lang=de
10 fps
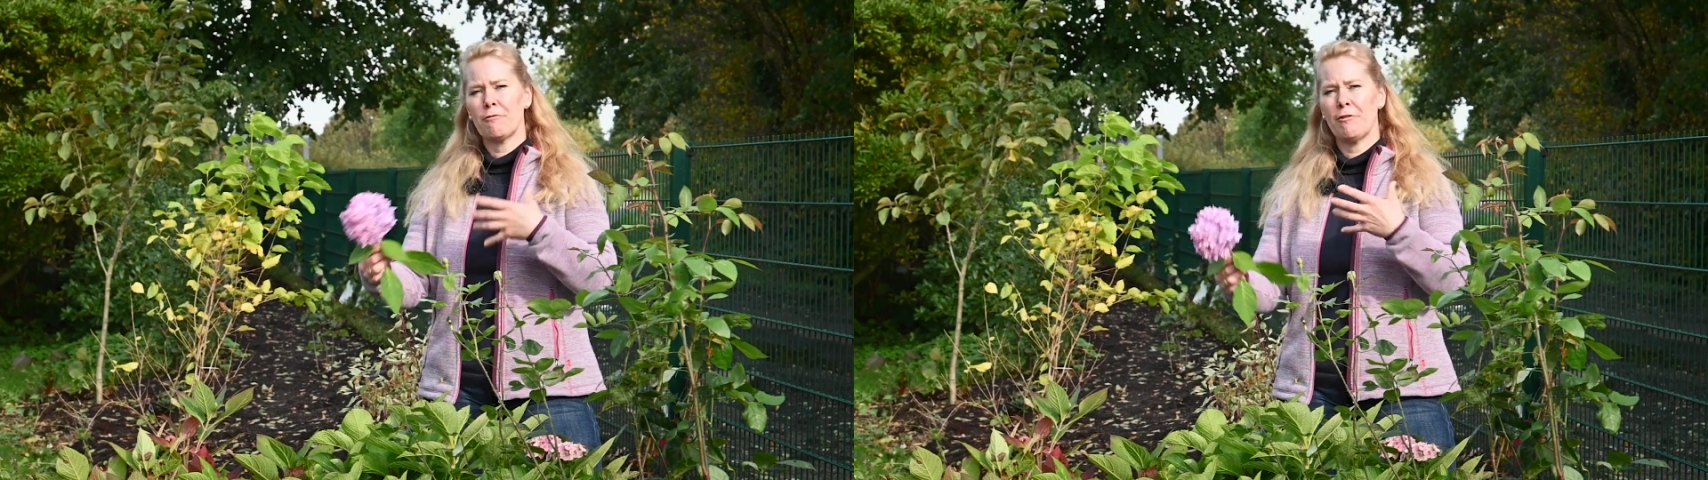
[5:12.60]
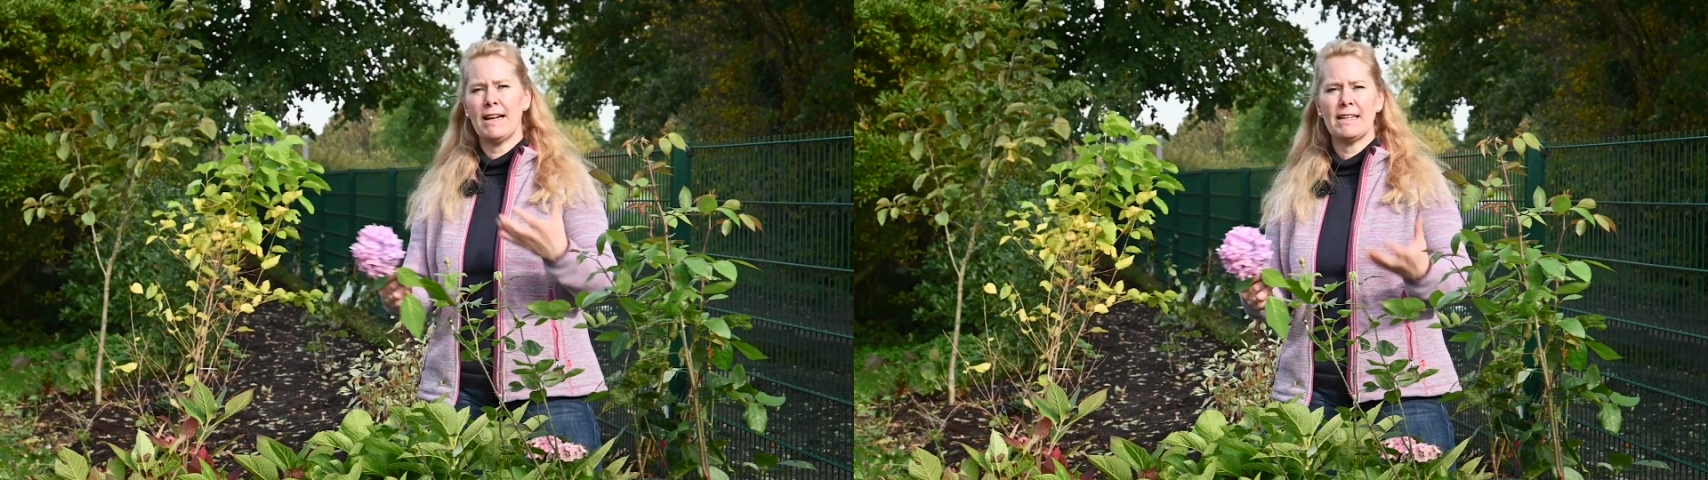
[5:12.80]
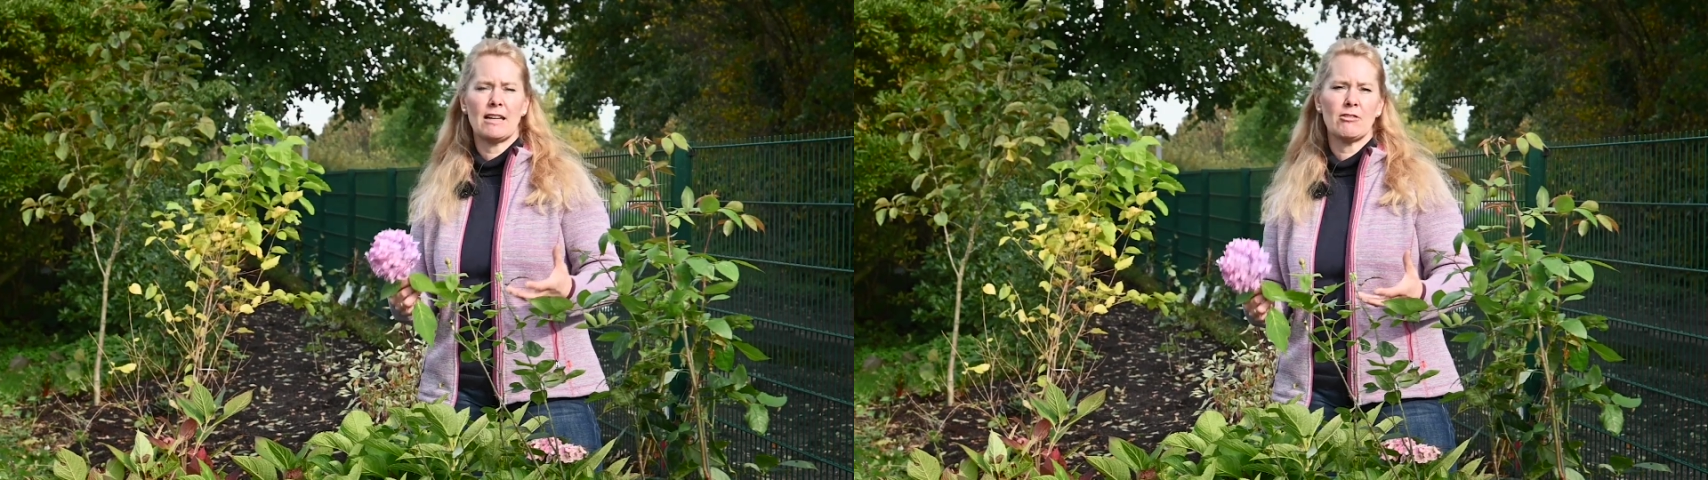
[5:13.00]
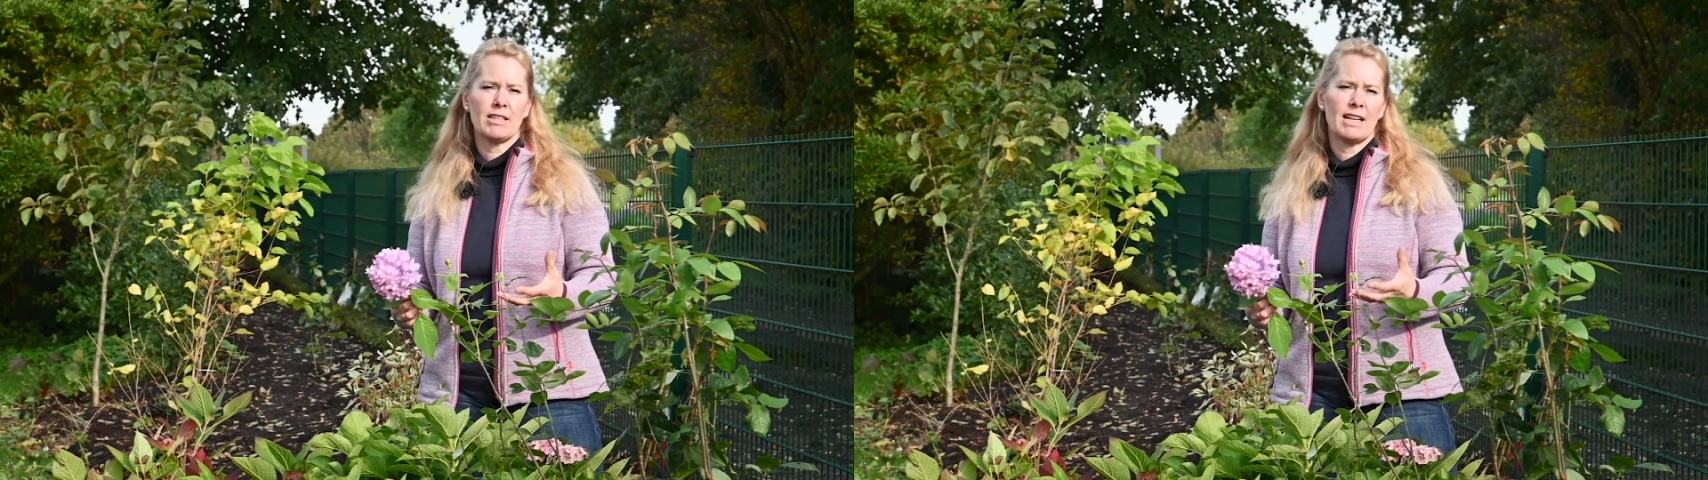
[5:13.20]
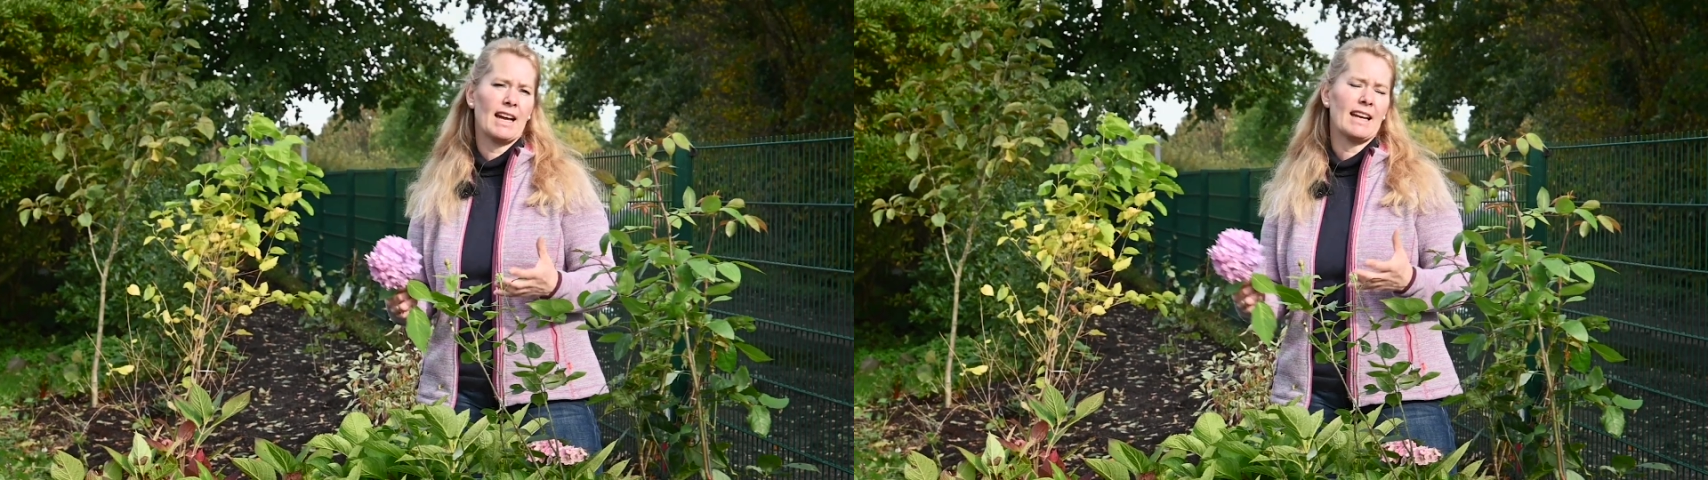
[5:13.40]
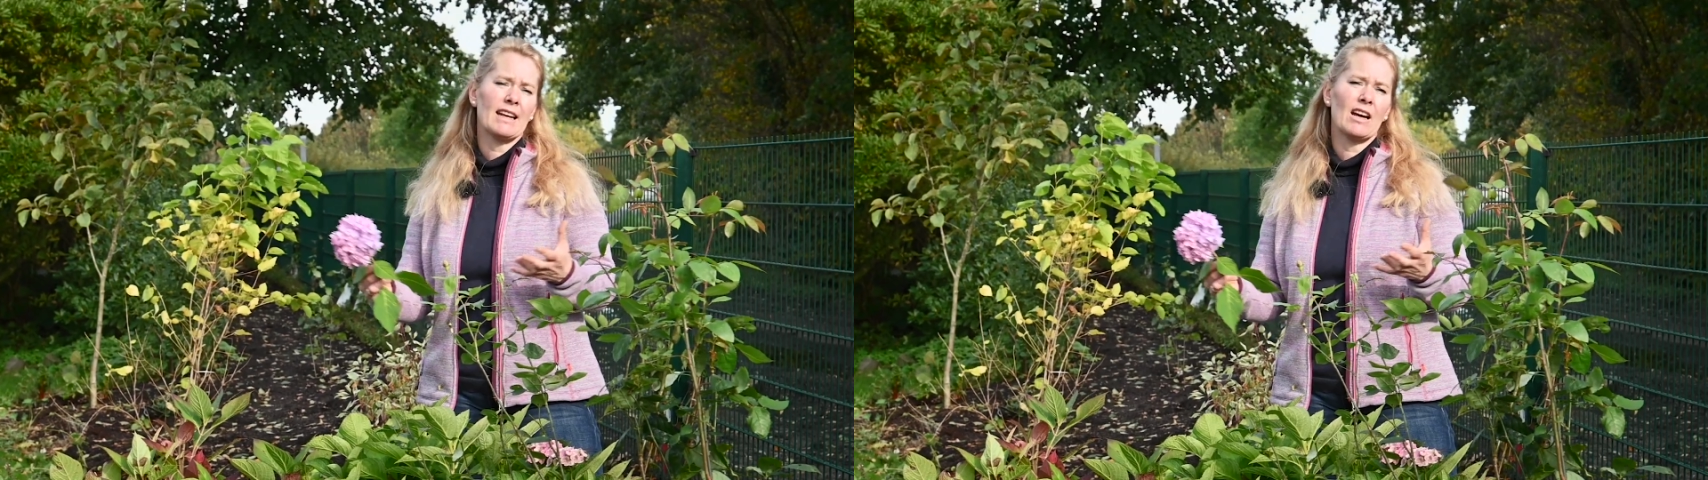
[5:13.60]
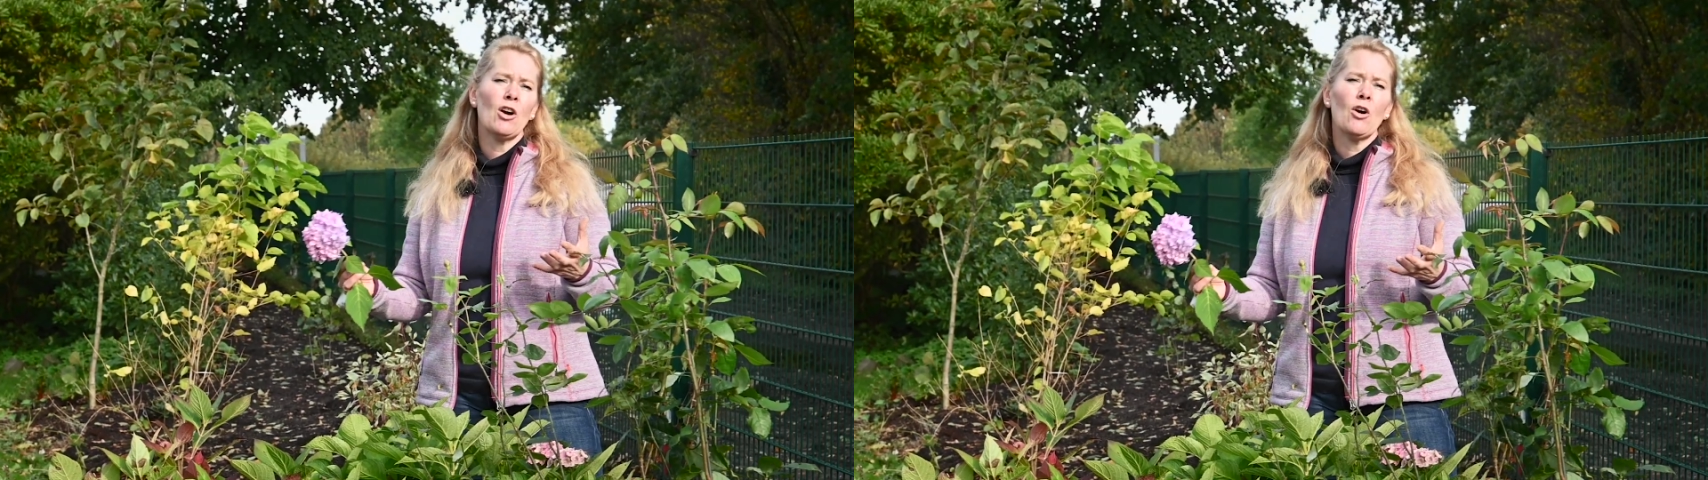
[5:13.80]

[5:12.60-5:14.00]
fällt auseinander